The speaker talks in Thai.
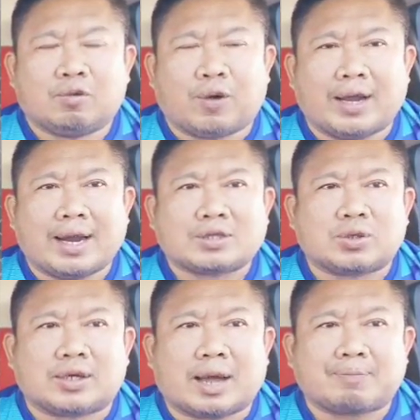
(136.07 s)
ไฟล่าสุ
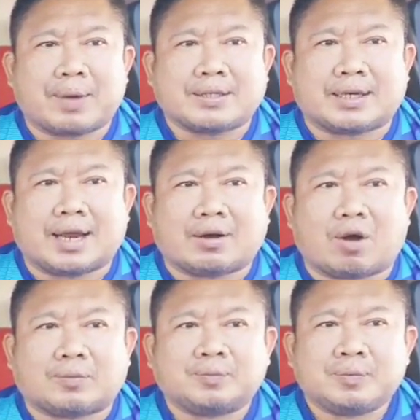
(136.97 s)
ดนะครับไปชนะน
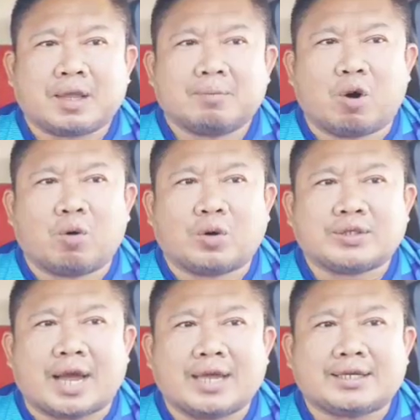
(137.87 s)
กมงคล
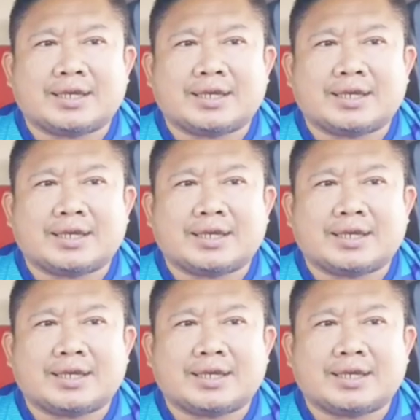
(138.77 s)
ชัย